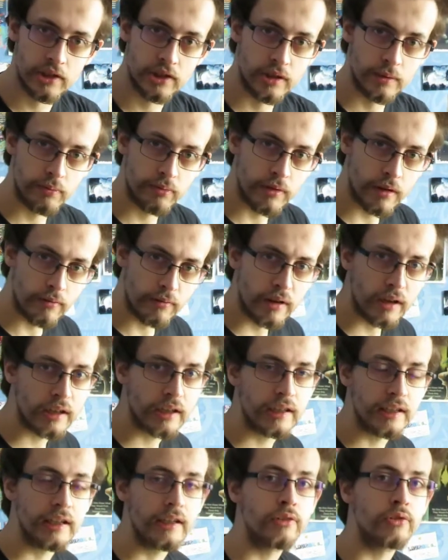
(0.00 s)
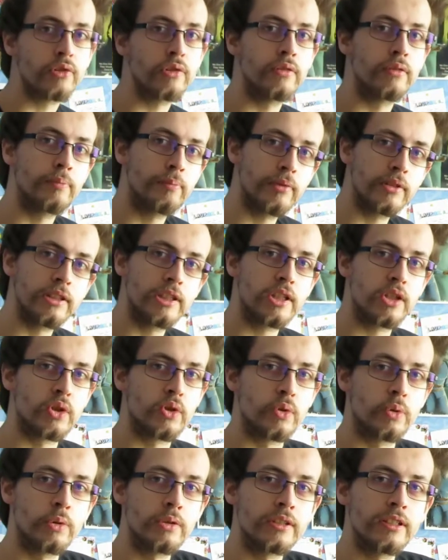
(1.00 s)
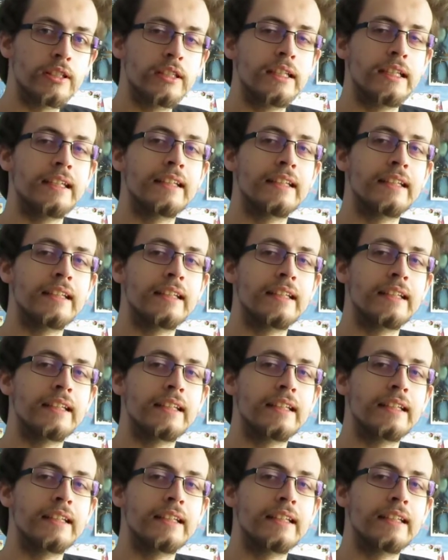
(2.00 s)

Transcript: J'ai pu avoir quelques petites choses,